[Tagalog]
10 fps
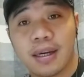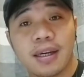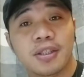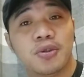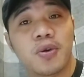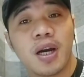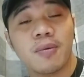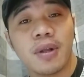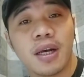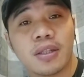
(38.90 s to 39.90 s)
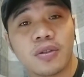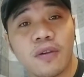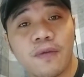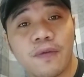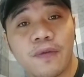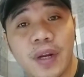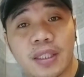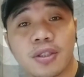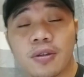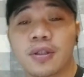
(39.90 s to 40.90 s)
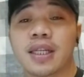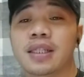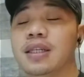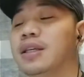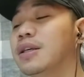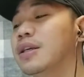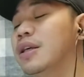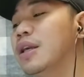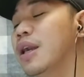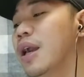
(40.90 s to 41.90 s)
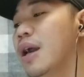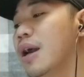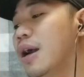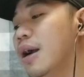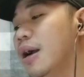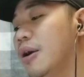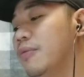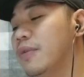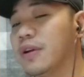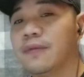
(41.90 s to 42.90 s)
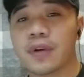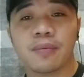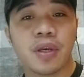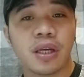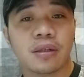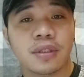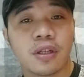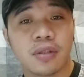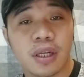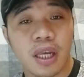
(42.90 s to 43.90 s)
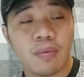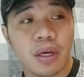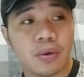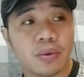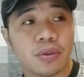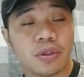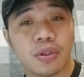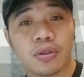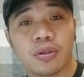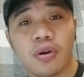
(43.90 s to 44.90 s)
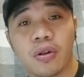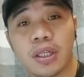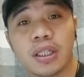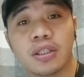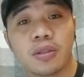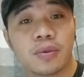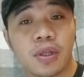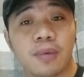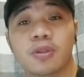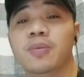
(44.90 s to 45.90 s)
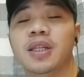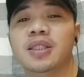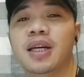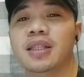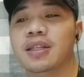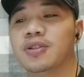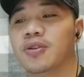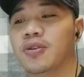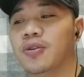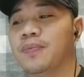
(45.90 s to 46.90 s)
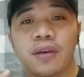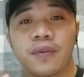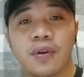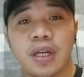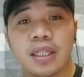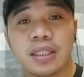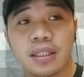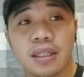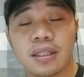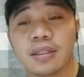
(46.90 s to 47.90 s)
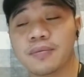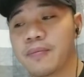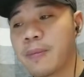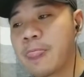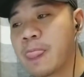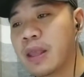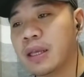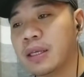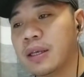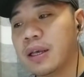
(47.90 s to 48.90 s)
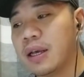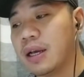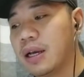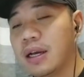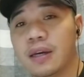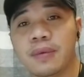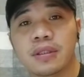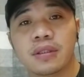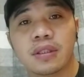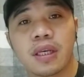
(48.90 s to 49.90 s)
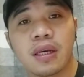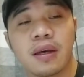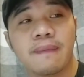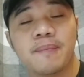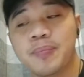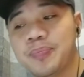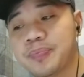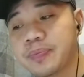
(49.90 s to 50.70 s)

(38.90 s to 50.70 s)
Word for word: I do have a lot of friends already um, from here in Saudi Arabia who's you know already subscribed to my channel so if you guys still uh, haven't um,